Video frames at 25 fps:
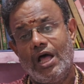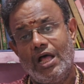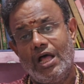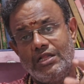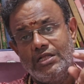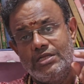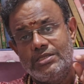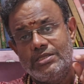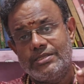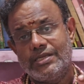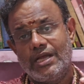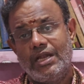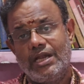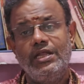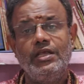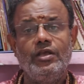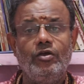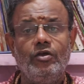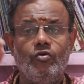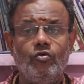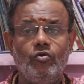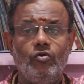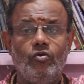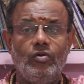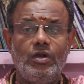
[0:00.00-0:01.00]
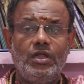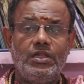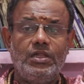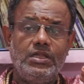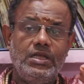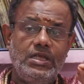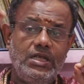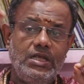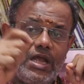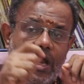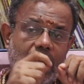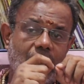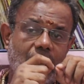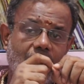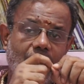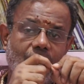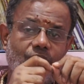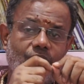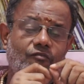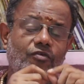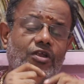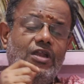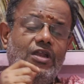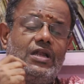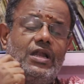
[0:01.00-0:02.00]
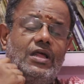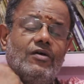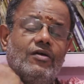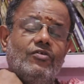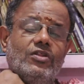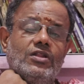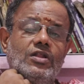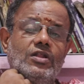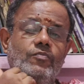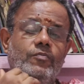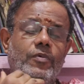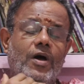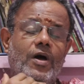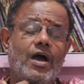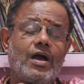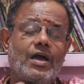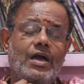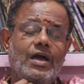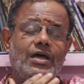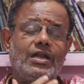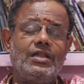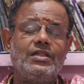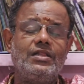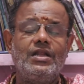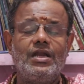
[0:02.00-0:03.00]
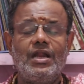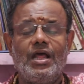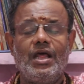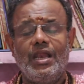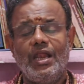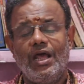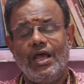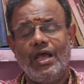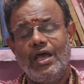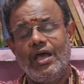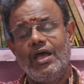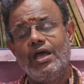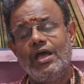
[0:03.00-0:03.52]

அது சனி குருலேருந்து ஏழாம் வீட்டில் வந்து பார்க்கறதுனால